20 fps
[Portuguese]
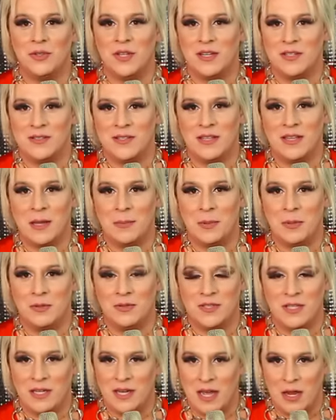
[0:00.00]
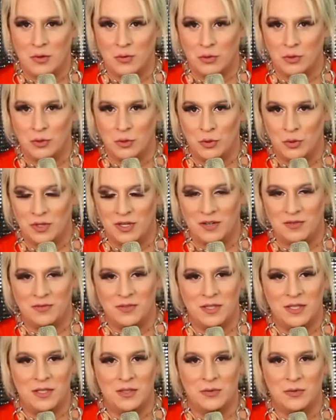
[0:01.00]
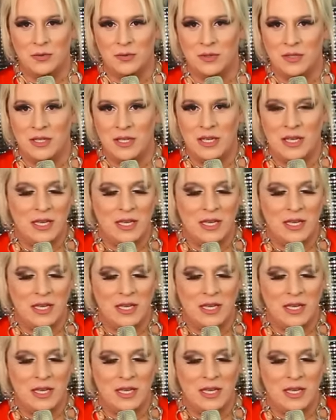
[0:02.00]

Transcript: transitar pelo cenário quando eu tô gravando.